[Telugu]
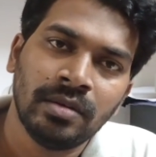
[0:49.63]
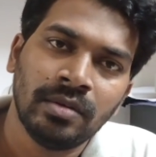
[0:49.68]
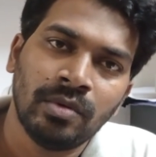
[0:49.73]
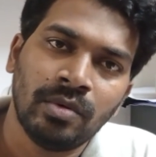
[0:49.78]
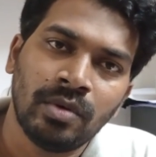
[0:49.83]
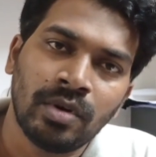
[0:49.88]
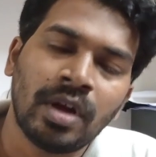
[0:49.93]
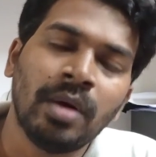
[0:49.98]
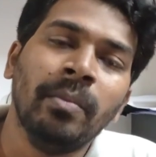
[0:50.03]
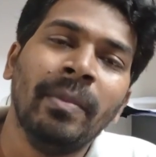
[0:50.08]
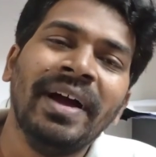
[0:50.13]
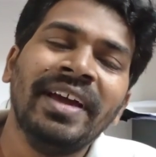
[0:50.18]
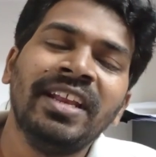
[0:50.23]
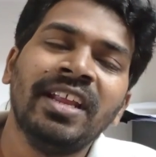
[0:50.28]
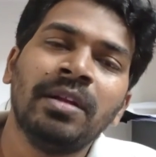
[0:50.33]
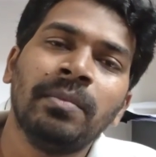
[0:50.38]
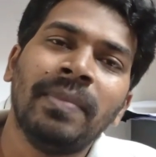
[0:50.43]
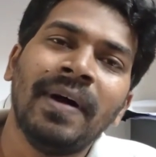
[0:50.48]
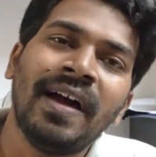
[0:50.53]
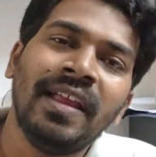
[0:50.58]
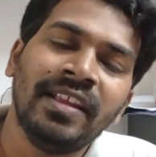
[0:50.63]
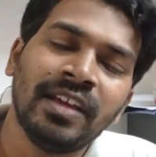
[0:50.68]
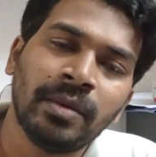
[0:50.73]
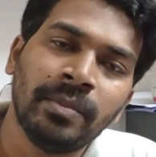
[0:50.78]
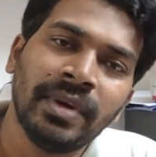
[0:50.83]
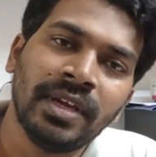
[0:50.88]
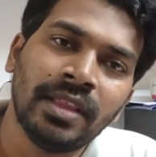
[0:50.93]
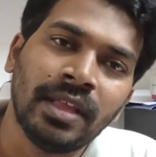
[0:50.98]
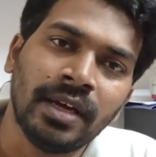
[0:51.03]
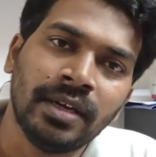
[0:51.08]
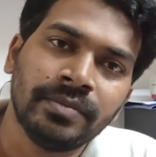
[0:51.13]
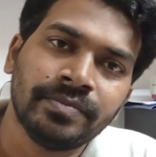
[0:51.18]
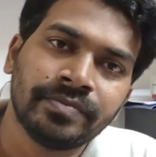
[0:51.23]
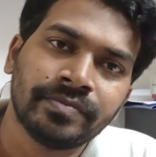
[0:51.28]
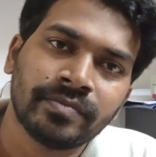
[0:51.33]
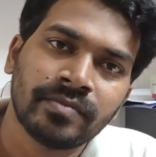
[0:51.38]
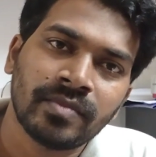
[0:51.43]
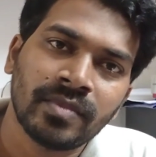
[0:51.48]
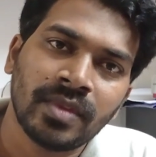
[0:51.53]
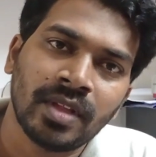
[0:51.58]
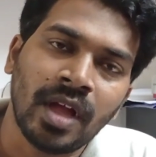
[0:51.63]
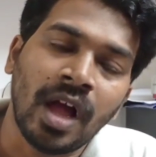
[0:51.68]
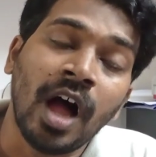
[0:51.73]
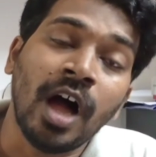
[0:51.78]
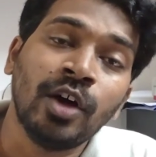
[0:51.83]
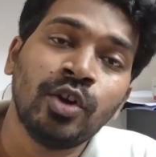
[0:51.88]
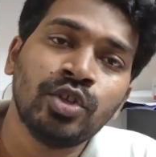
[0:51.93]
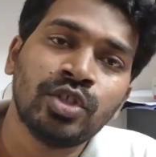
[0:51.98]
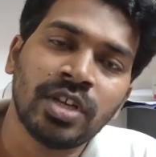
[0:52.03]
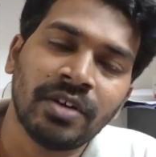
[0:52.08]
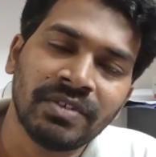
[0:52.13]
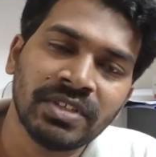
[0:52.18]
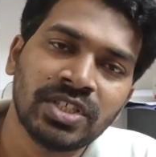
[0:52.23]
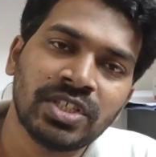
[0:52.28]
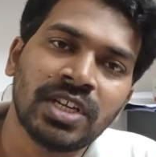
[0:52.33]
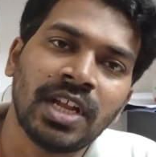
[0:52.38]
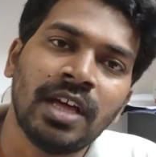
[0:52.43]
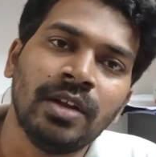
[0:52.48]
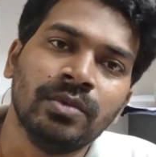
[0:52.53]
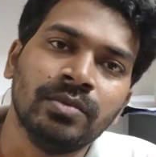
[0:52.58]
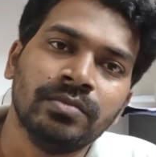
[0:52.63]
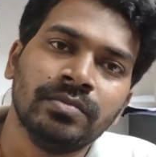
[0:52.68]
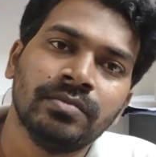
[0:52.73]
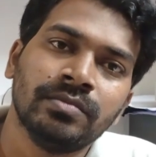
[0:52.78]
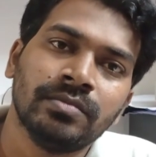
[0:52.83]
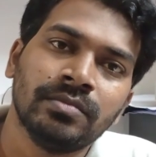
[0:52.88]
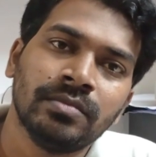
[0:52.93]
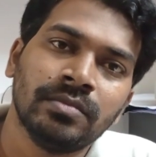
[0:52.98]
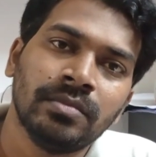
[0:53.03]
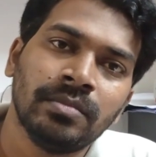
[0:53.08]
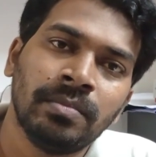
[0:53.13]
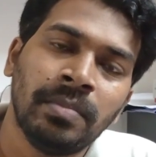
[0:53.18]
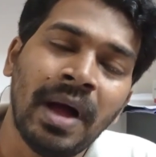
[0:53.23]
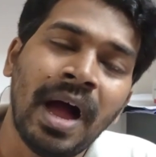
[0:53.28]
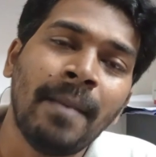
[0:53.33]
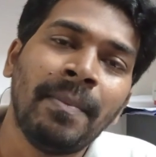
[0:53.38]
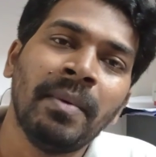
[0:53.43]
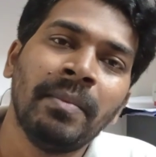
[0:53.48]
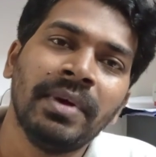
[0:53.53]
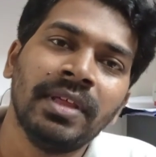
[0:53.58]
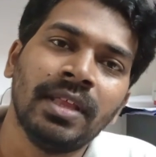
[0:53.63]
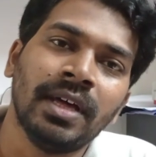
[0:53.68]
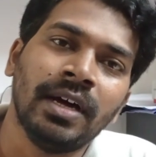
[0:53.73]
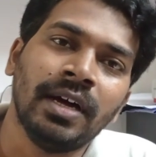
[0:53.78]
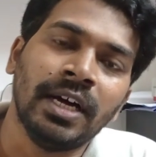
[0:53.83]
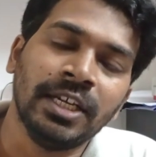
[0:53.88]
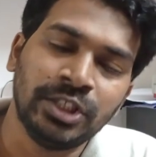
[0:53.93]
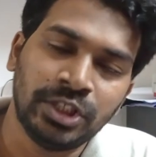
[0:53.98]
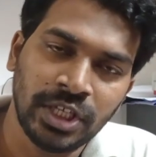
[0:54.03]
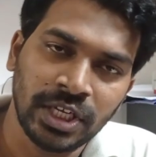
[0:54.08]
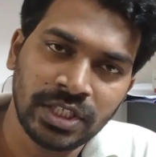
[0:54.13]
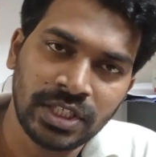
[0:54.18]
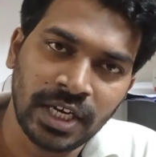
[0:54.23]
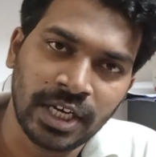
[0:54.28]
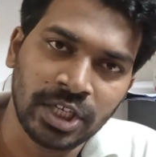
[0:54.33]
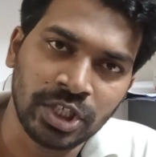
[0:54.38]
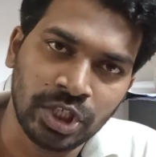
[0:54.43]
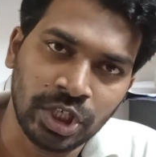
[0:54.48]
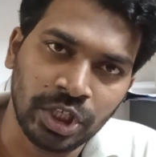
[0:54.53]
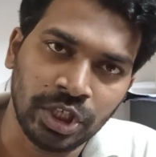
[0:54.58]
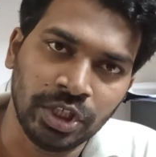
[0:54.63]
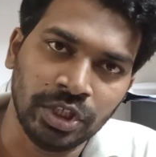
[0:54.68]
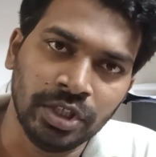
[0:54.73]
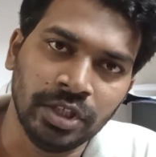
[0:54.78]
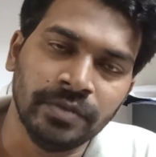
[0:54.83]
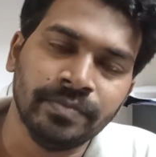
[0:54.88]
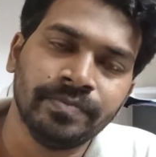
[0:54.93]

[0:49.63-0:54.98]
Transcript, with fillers: ఒక మైనర్ బాలిక మీద ఆరు సంవత్సరాలు పాప మీద అత్యాచారం జరిగింది